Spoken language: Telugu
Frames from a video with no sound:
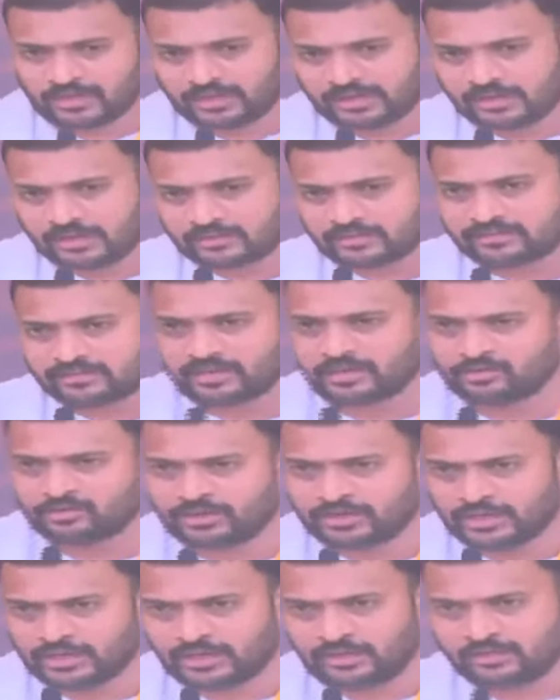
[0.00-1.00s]
ప్రధాన కార్యదర్శి
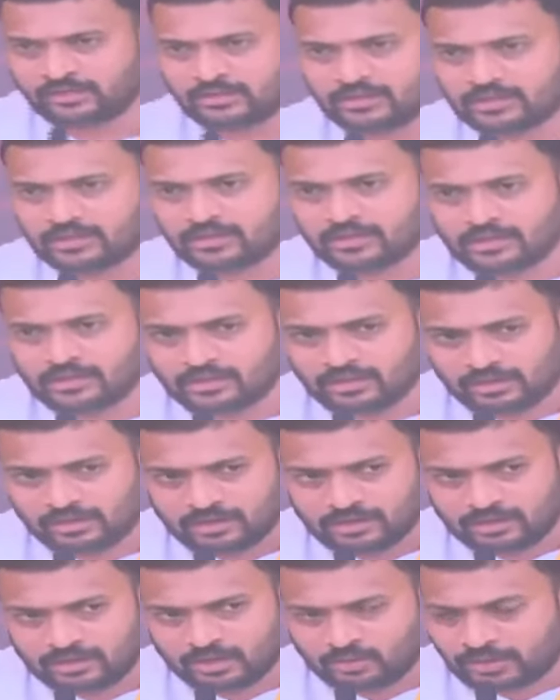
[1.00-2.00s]
అయినటువంటి
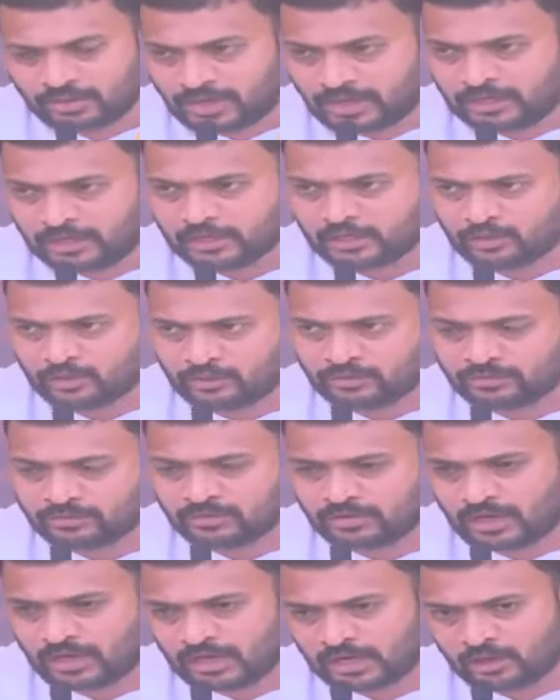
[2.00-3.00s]
యువ నాయకులు
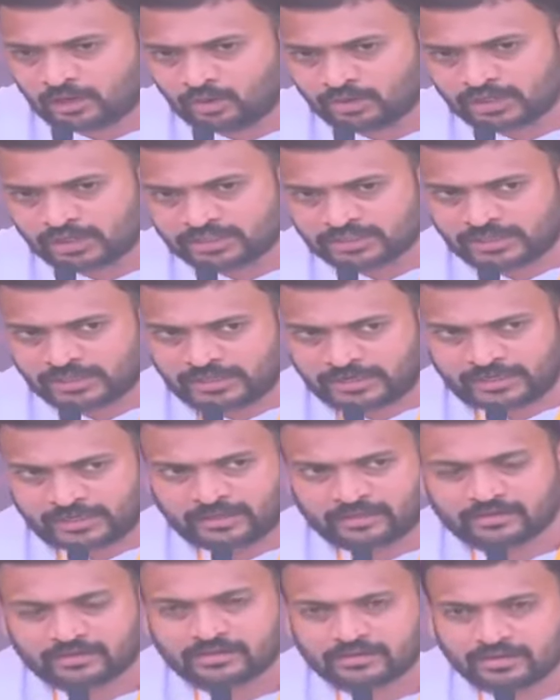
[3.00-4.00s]
నారా లోకేష్
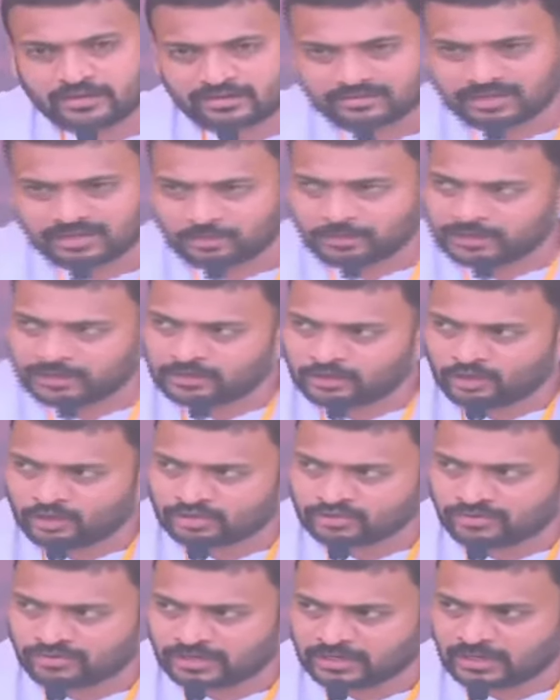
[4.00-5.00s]
గారికి నర్సన్పేట
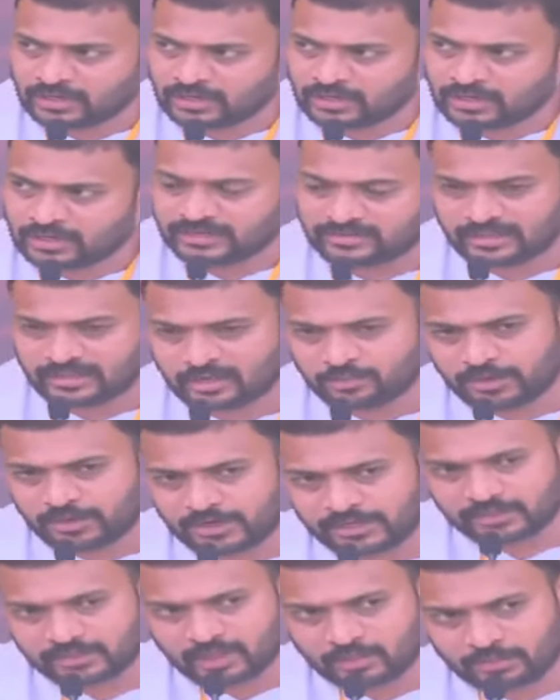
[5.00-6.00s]
నియోజకవర్గ జనసేన
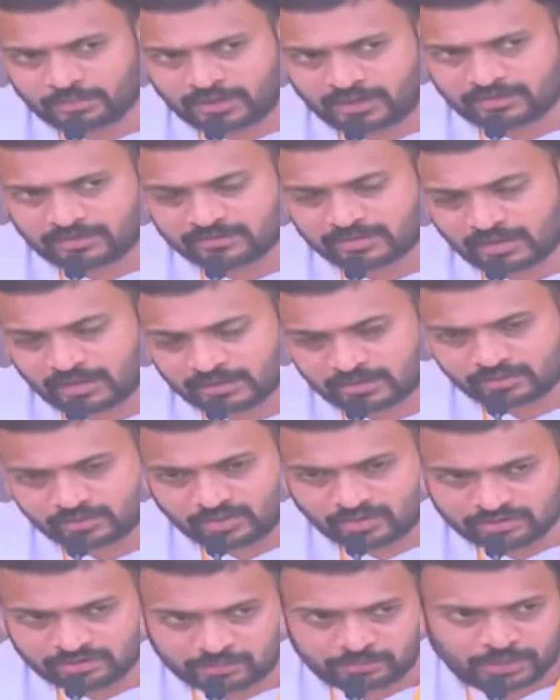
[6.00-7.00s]
పార్టీ తరఫున సాదర
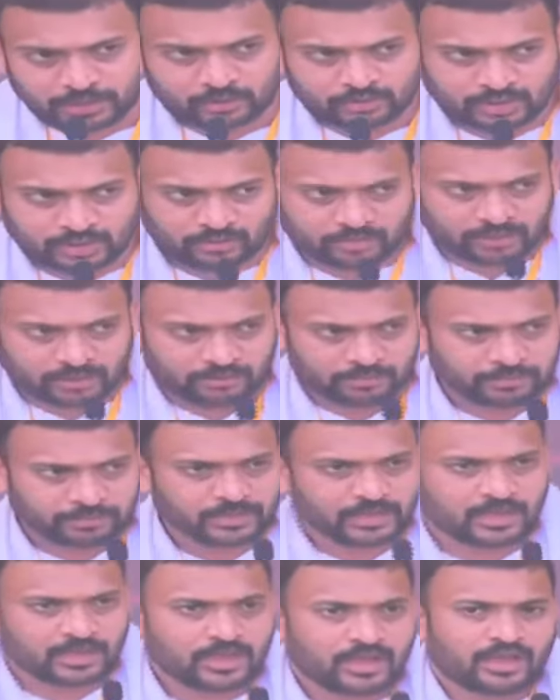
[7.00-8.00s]
స్వాగతం పలుకుతా ఉన్నాం
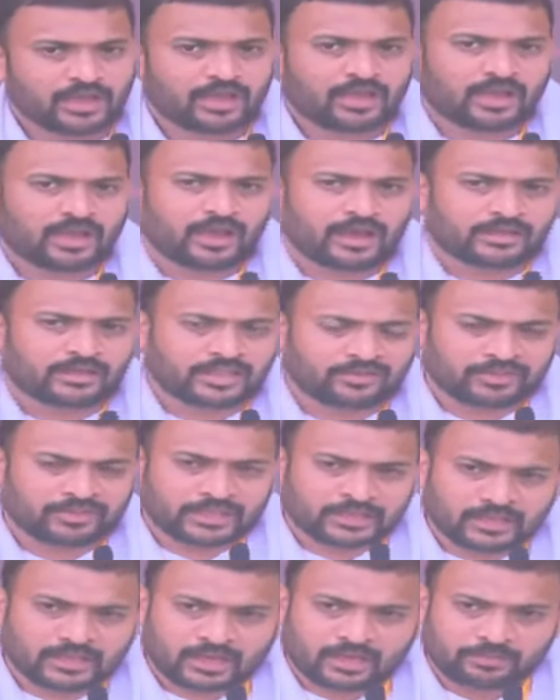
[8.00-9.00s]

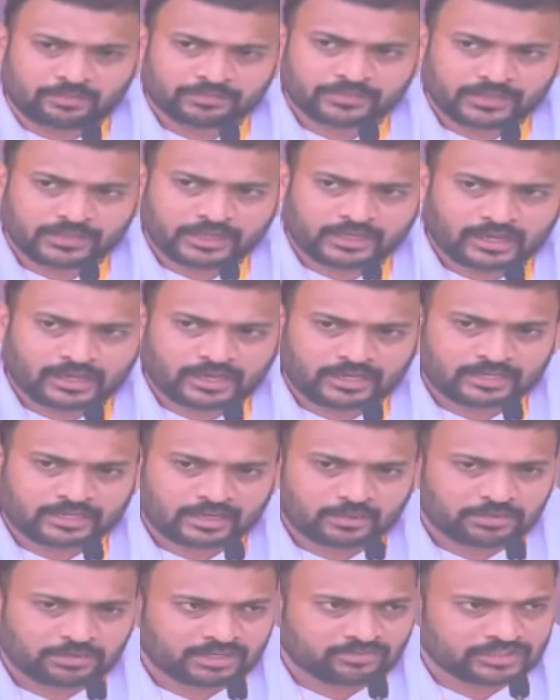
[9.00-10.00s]
అదేవిధంగా ఈ
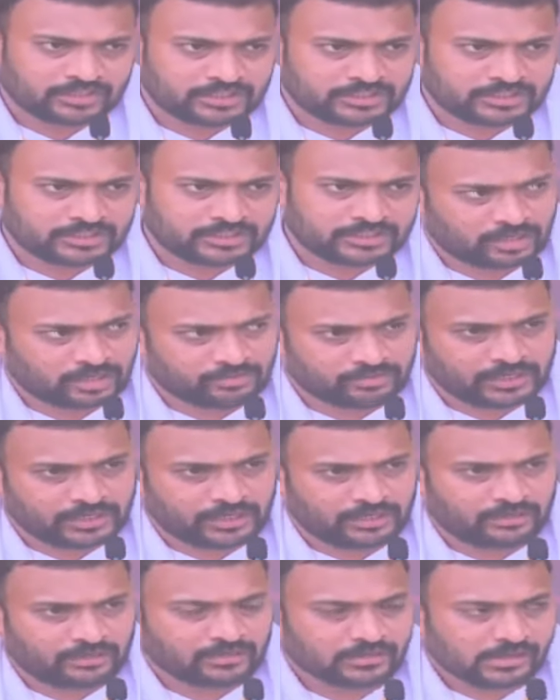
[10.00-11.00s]
కార్యక్రమానికి విష్
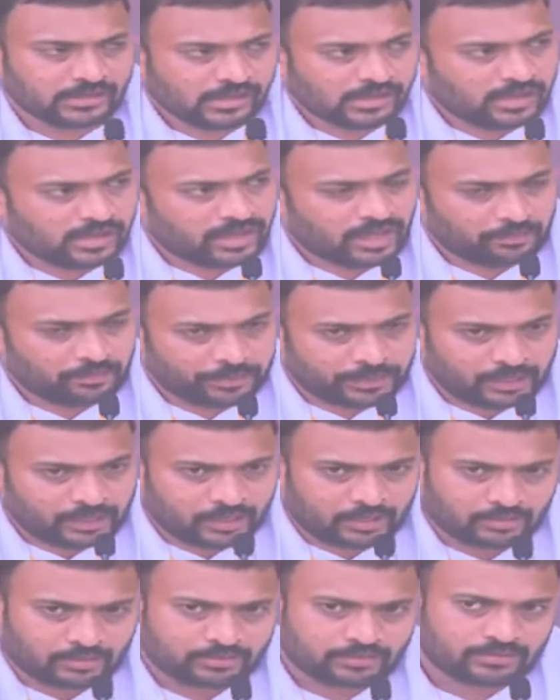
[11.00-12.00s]
చేసినటువంటి ఎంపీ
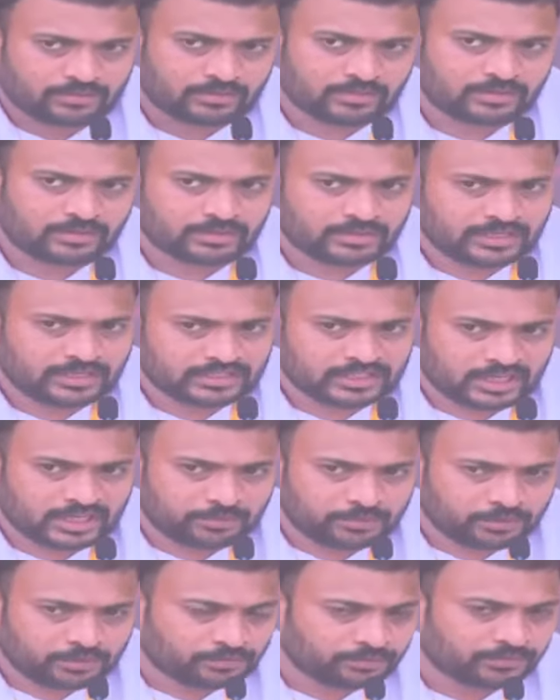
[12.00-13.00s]
గారు
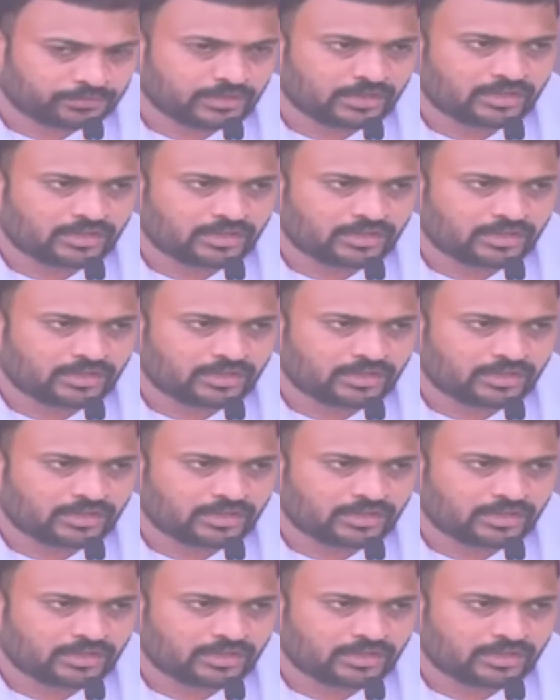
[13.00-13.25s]
కింజరపు